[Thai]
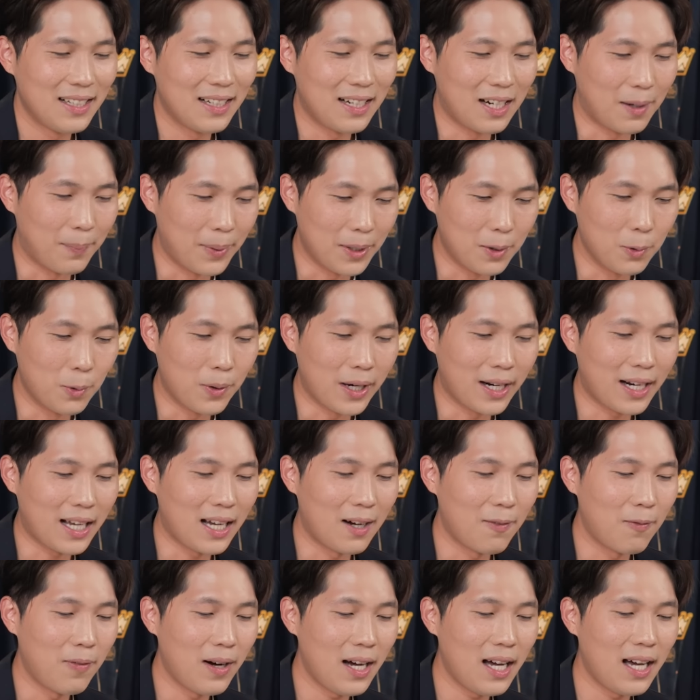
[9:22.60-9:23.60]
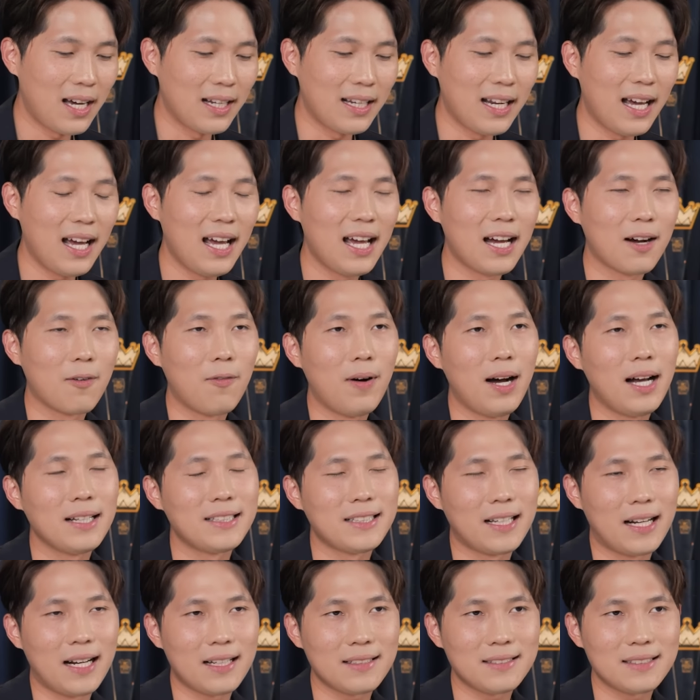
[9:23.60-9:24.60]
เรามาดูกันครับว่าถ้าหากว่า
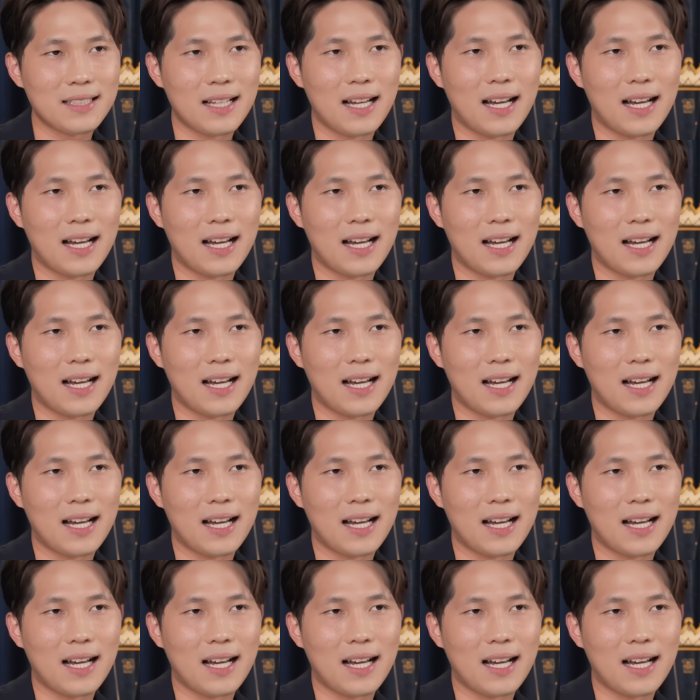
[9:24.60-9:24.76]
จะรัก